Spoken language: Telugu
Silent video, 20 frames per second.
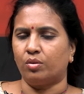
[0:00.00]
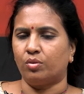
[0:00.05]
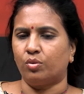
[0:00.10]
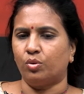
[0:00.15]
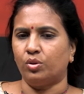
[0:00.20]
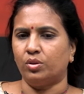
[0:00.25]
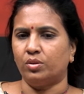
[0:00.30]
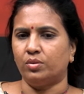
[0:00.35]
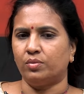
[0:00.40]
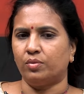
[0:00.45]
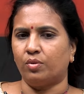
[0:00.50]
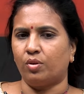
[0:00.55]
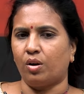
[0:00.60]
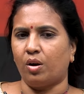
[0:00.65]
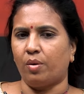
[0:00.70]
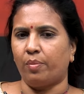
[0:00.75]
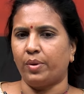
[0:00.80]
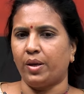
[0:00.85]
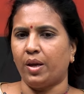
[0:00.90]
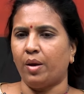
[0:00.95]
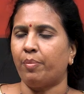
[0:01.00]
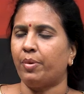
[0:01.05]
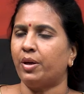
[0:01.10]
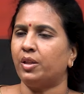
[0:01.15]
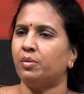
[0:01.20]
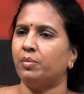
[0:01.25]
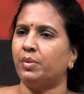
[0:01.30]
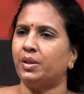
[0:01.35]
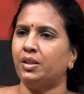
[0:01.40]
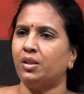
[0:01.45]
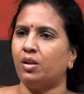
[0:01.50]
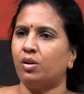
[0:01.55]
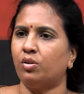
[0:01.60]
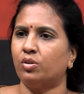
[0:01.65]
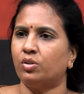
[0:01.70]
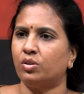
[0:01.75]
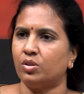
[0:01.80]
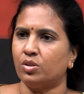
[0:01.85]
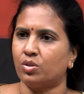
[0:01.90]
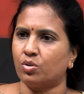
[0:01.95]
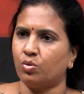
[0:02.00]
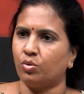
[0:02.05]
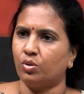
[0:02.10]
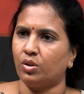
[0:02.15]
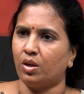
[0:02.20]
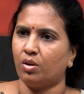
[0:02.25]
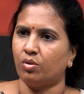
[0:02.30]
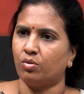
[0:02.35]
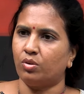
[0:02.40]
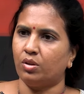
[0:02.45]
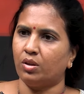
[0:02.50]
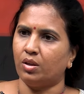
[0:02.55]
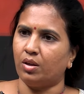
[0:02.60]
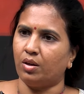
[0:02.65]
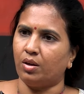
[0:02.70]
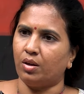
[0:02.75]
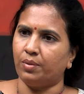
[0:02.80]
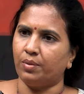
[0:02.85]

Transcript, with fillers: కొన్ని ఒక ఏ పది మందిలో తీసుకున్నా కూడా